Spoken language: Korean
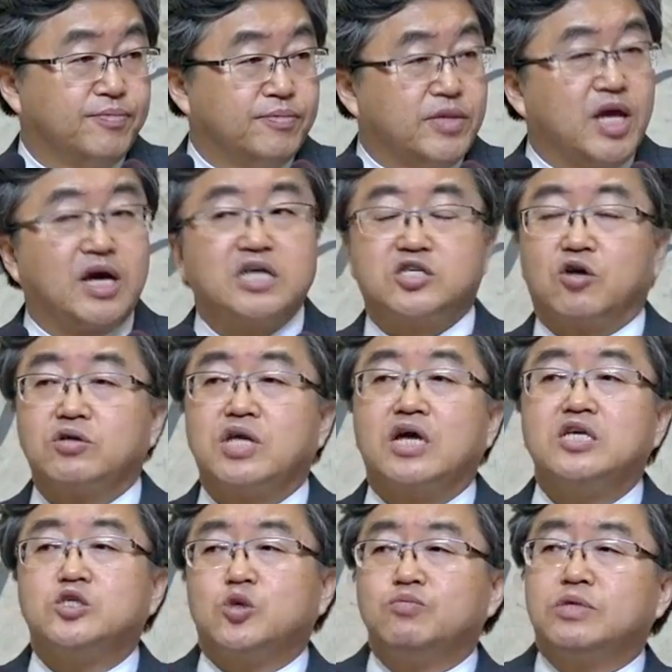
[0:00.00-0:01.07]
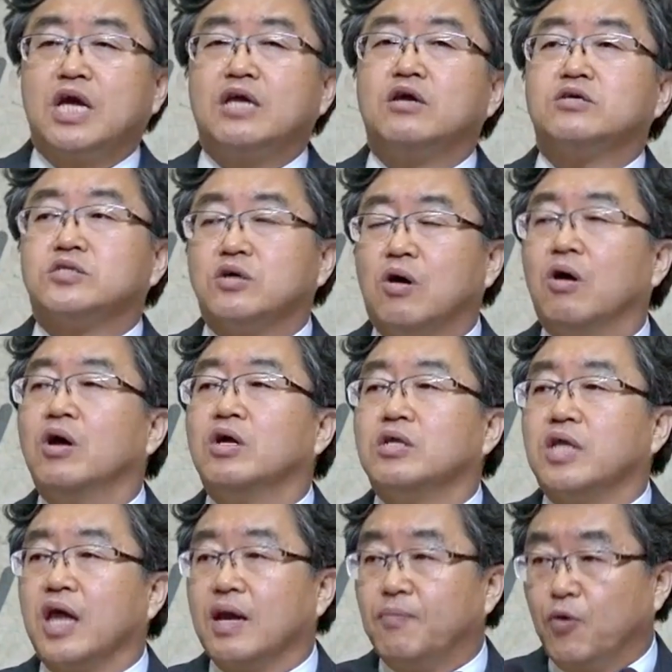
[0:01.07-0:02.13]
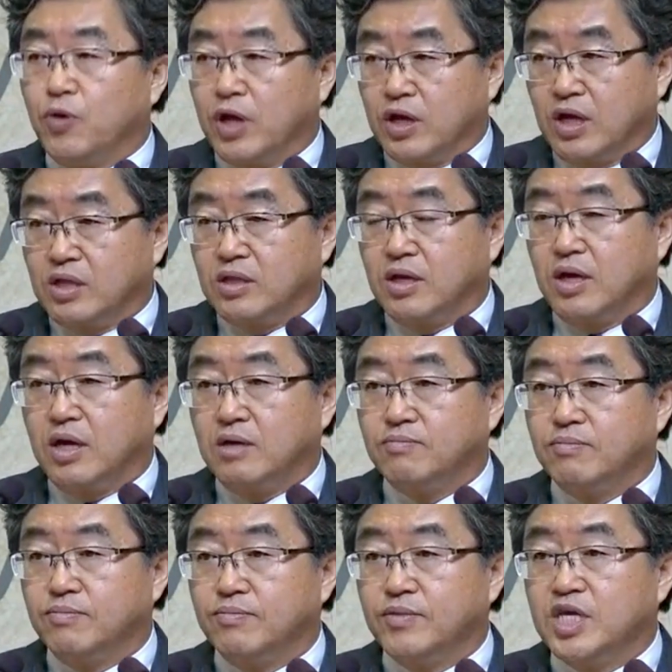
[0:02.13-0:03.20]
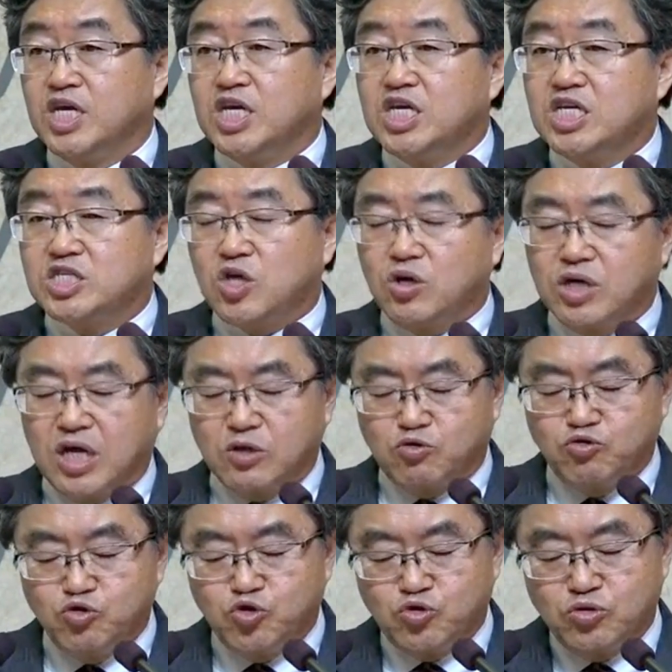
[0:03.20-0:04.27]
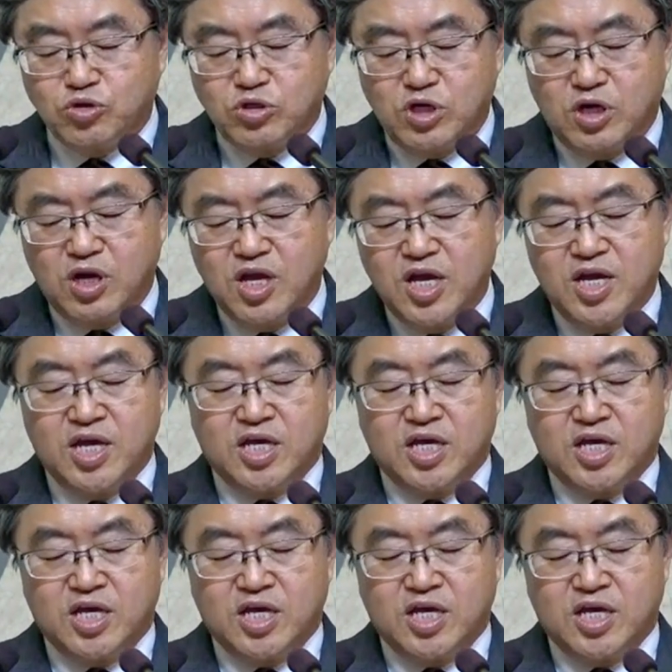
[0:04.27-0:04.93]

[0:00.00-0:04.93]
내가 적당히 좀 때려서 내보내겠다. 이 성난 군중들을